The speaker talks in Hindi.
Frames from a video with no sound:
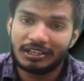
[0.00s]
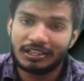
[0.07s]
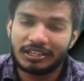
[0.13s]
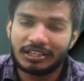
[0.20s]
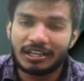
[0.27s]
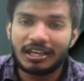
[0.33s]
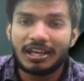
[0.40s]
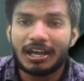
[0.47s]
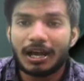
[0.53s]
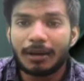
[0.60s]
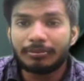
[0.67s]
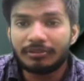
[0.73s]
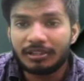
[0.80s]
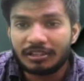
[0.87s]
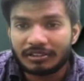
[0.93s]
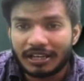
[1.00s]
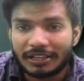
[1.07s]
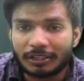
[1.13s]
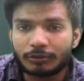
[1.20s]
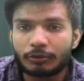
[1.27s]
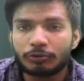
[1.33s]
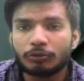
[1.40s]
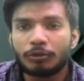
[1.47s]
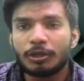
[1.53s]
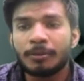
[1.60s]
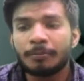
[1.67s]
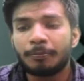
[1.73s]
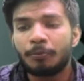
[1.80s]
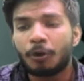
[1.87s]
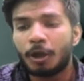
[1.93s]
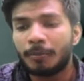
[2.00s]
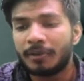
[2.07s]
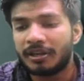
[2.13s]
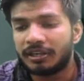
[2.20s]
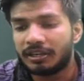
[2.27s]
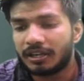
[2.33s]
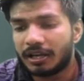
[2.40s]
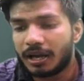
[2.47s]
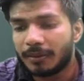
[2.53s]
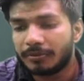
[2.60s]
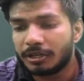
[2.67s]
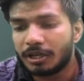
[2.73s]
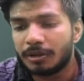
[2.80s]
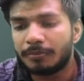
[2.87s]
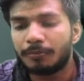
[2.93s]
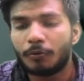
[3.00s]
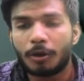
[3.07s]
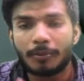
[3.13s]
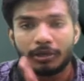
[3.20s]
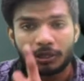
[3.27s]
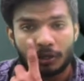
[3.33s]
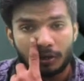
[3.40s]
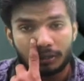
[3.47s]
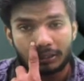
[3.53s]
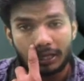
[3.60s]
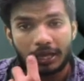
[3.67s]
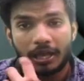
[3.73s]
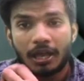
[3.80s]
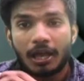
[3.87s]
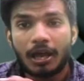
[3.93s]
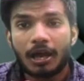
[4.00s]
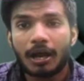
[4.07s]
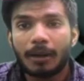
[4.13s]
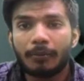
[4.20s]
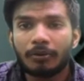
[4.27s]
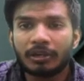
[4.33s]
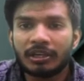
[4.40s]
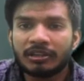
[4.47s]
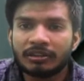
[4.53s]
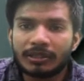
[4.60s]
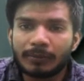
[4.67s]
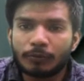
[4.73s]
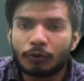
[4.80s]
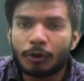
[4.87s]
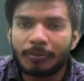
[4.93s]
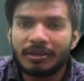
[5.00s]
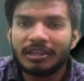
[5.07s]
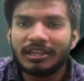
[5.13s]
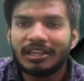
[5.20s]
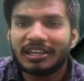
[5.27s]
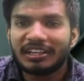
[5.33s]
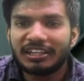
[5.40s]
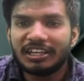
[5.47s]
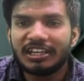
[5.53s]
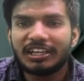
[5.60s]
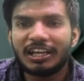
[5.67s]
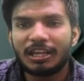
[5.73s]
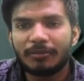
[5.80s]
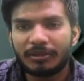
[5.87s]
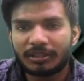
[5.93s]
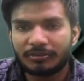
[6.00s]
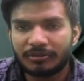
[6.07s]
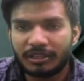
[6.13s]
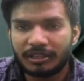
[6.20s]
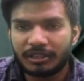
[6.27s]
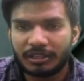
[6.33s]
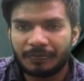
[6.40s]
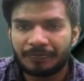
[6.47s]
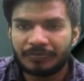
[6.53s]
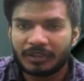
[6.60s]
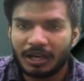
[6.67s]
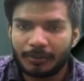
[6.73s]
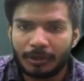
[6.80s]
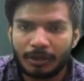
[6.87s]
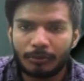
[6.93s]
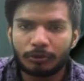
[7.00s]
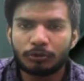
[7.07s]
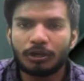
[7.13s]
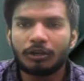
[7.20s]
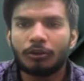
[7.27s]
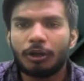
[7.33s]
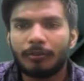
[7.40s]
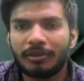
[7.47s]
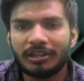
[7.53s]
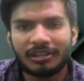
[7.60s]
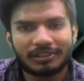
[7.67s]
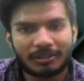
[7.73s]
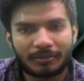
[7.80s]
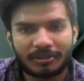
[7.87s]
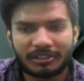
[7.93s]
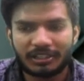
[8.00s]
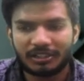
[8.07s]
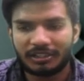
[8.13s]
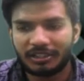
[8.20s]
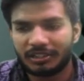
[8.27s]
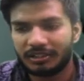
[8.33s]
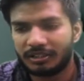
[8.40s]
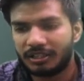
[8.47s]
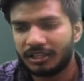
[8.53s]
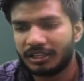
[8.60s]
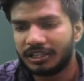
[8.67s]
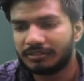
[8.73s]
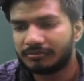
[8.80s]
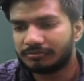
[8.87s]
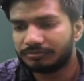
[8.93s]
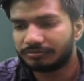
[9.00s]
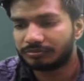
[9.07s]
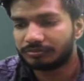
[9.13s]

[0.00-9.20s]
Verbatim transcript: ठीक है अब तीसरा आता है दोस्तों इम्प्लॉयमेंट अब ये इंप्लॉयमेंट क्या होता है हम लोग इन सबको भी डिटेल में समझेंगे अभी हम लोग थोड़ा नॉर्मली समझ लेते हैं ठीक है